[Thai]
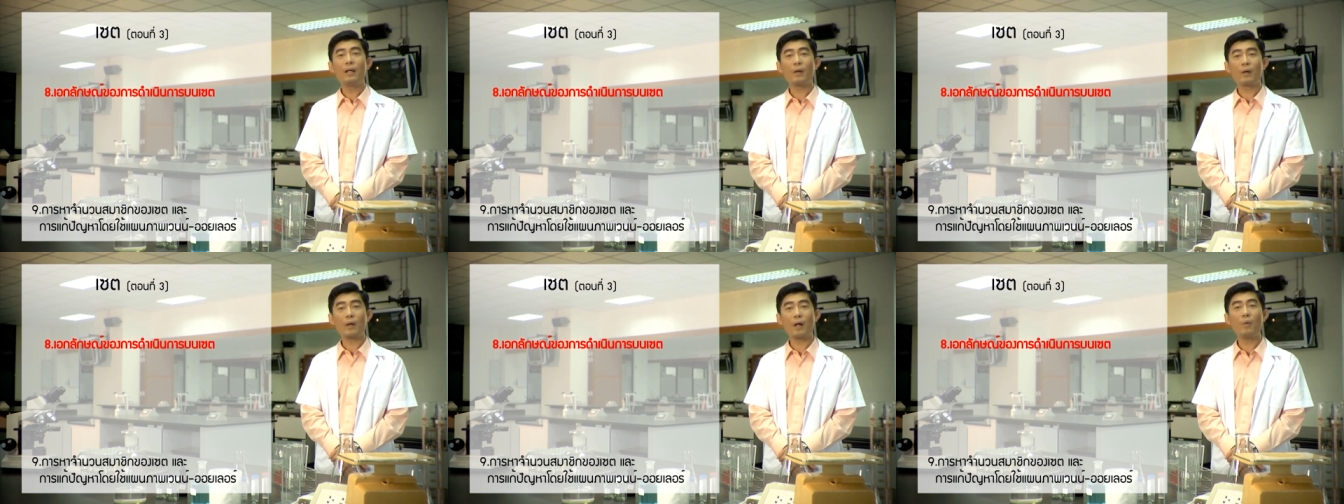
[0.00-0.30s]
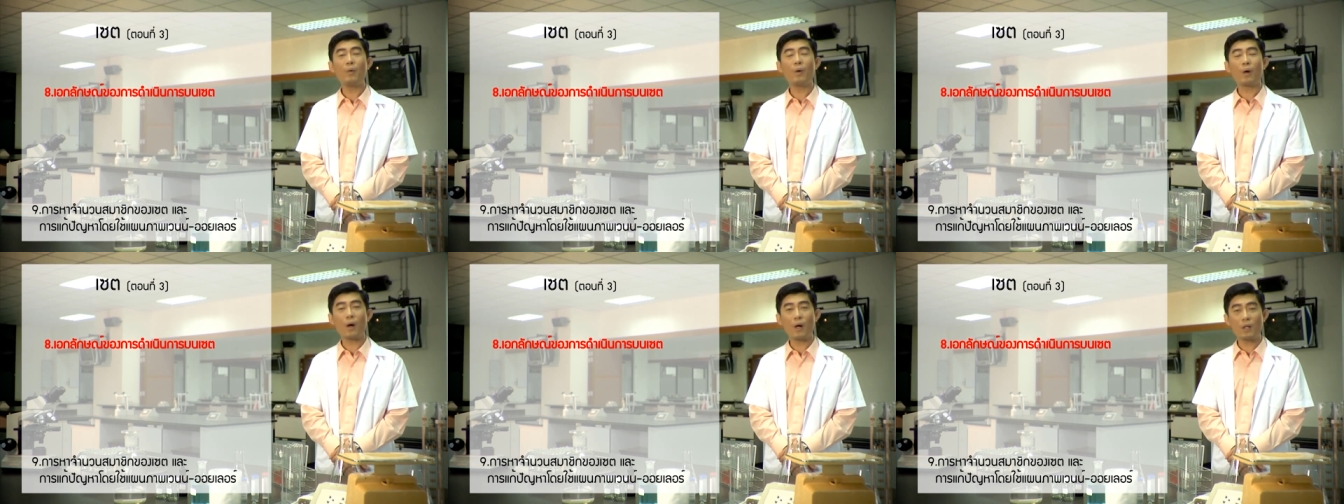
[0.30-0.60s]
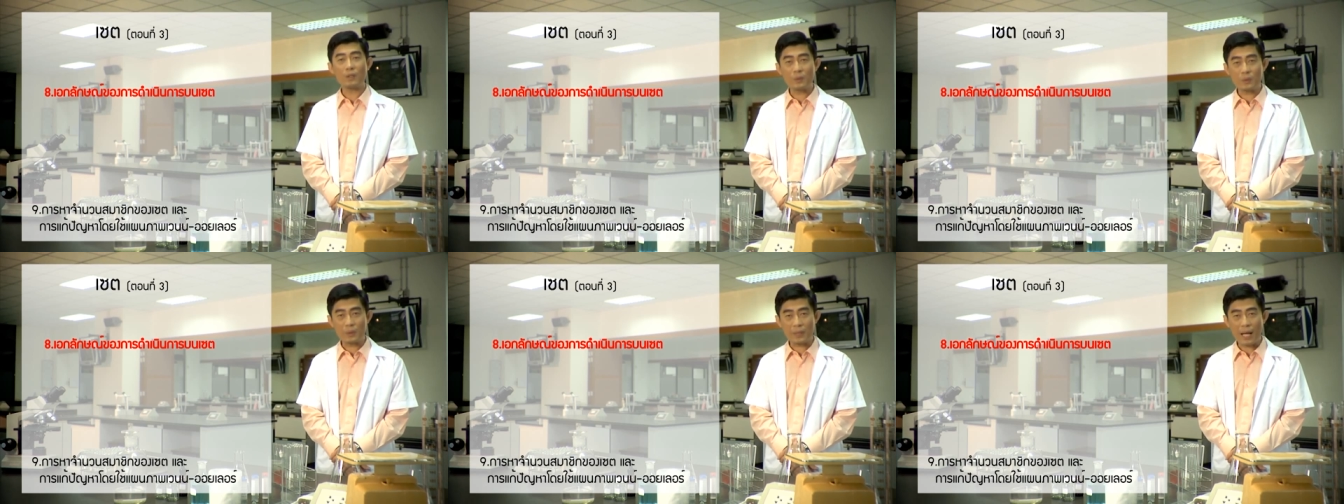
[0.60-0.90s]
แล้วก็หัว
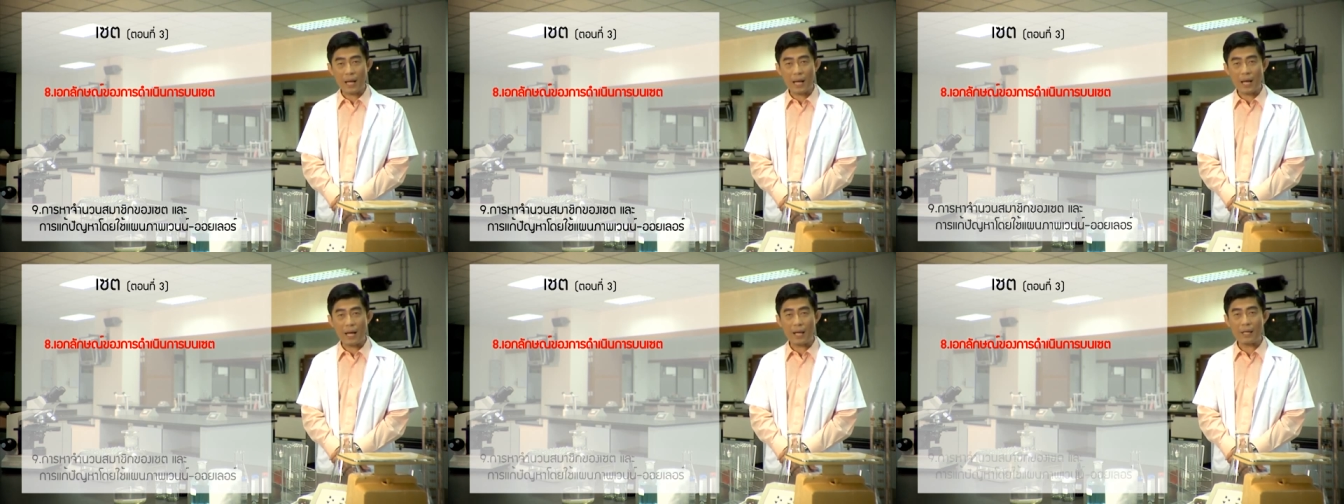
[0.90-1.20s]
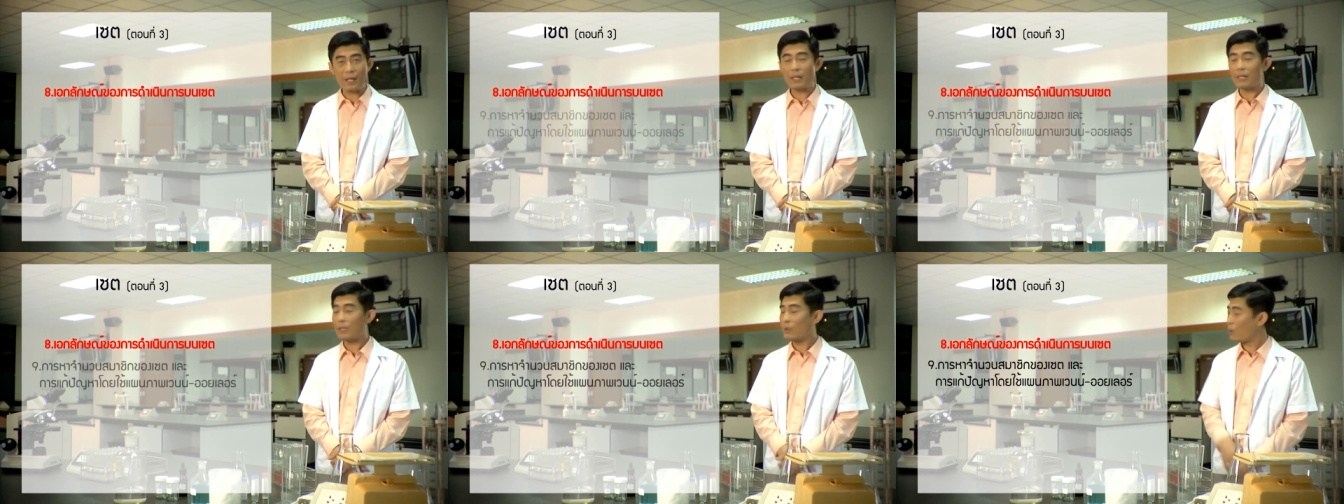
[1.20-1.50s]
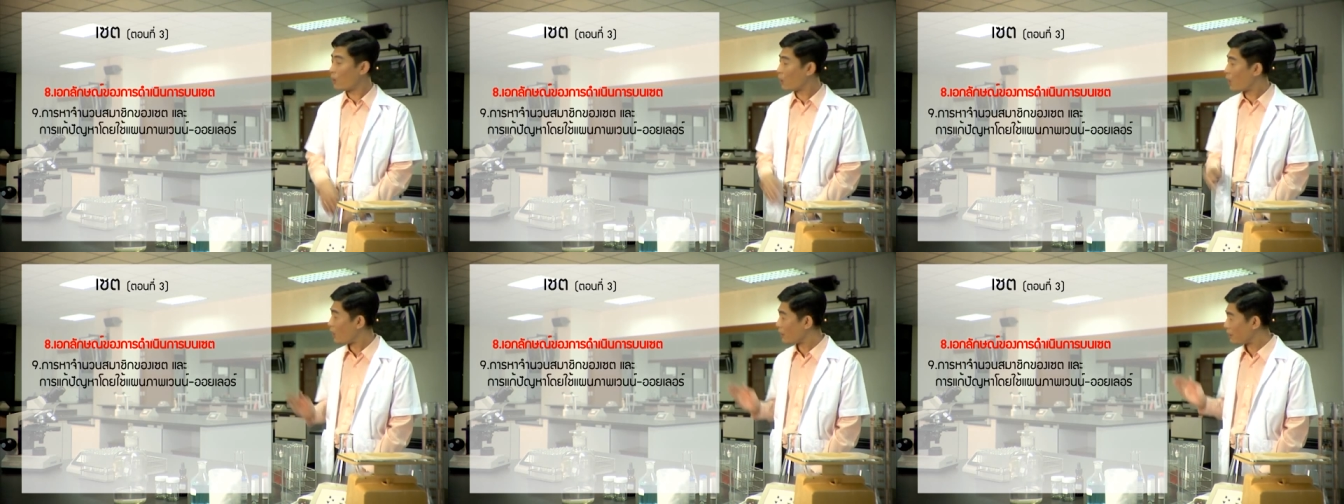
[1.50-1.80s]
ข้อสุดท้ายก็
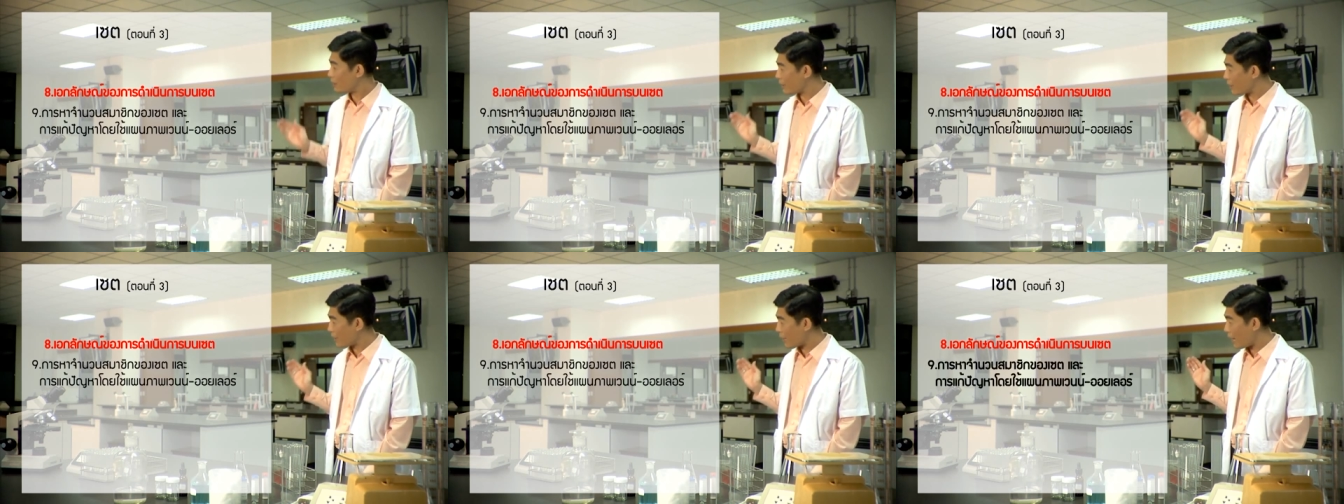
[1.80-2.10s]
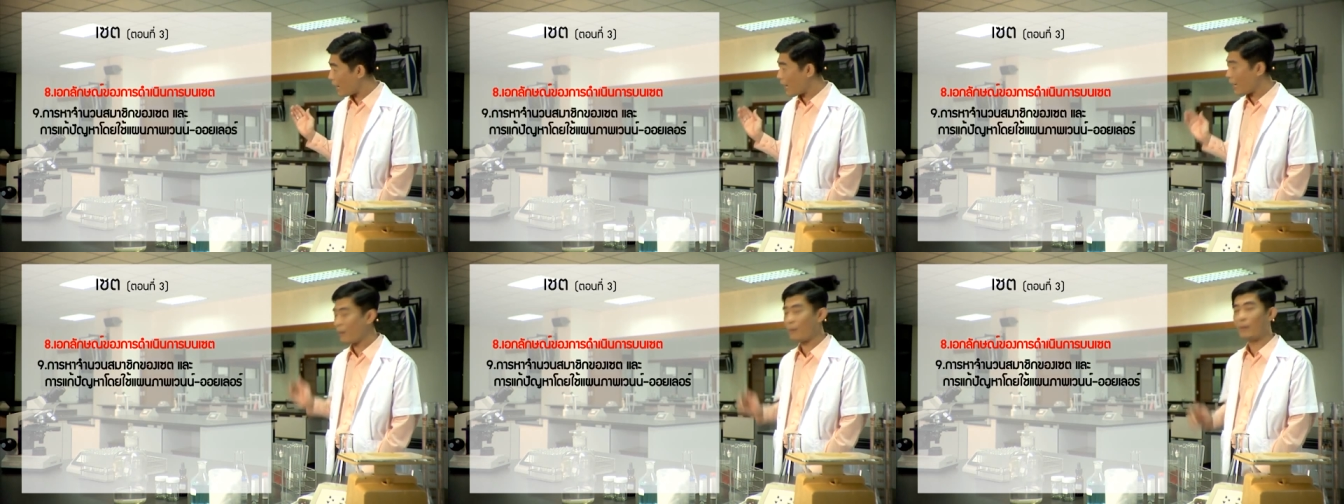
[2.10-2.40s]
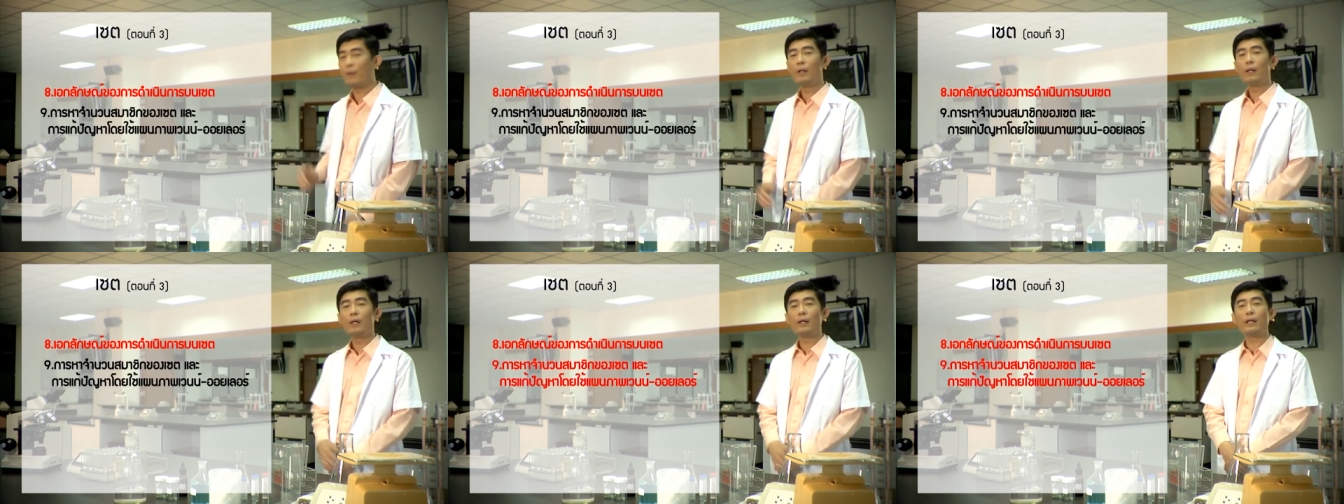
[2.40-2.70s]
คือหัวข้อที่ 9
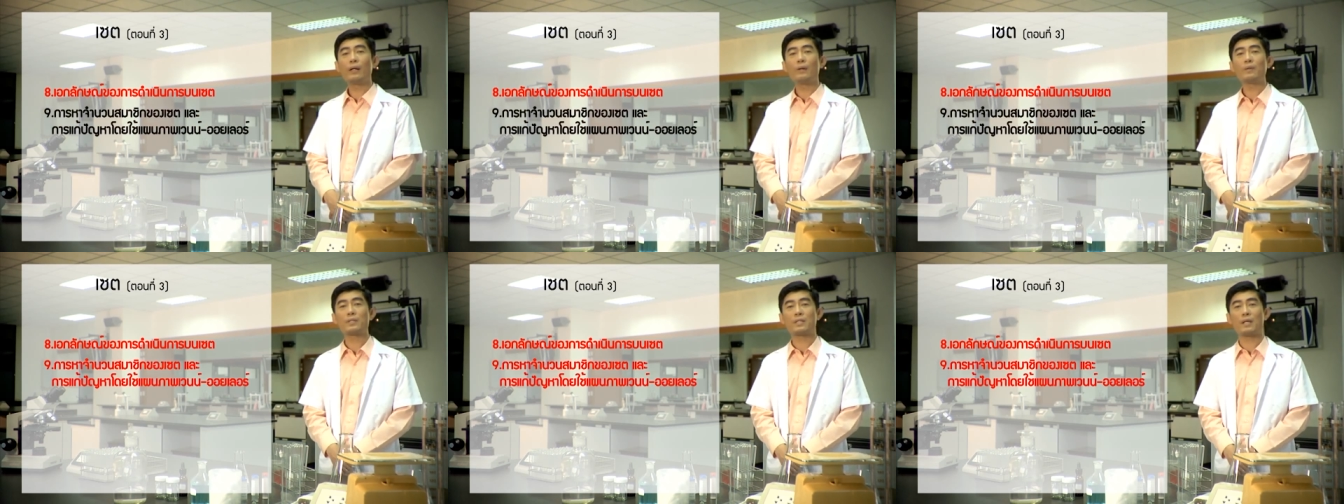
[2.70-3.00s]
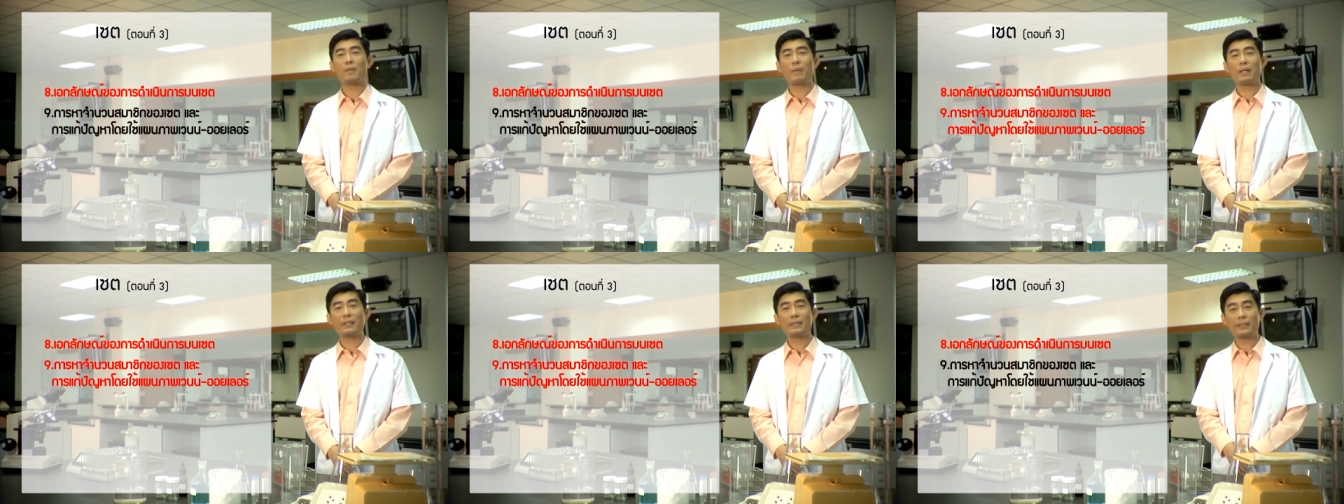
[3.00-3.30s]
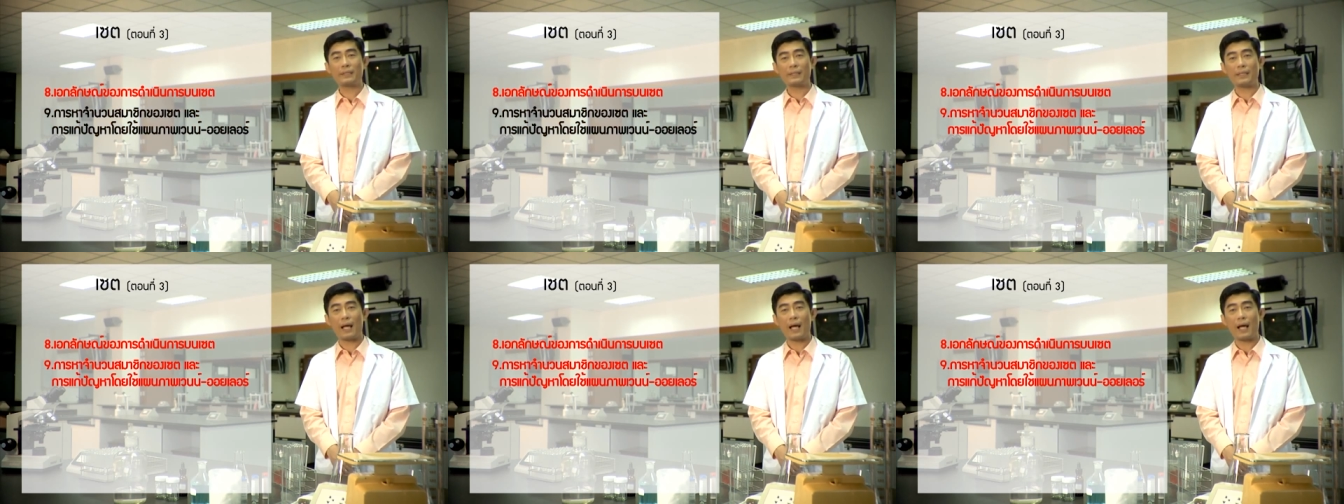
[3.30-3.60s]
เราจะมา
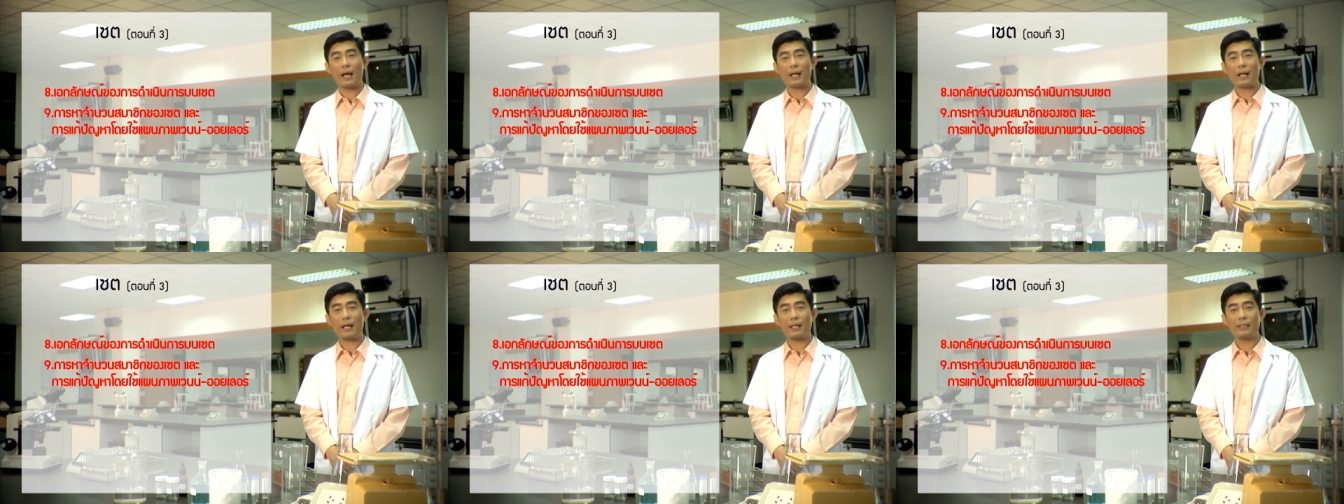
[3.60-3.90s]
ศึกษา